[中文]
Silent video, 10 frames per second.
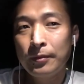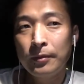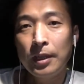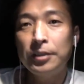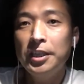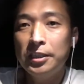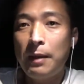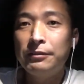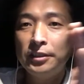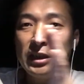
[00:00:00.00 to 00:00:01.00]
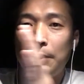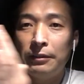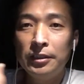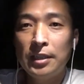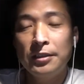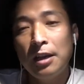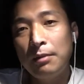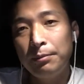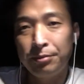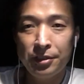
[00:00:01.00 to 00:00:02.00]
那就一直是百分之七十三、百分之七十三这样
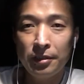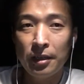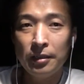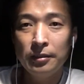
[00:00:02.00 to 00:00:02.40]
吗？不是的，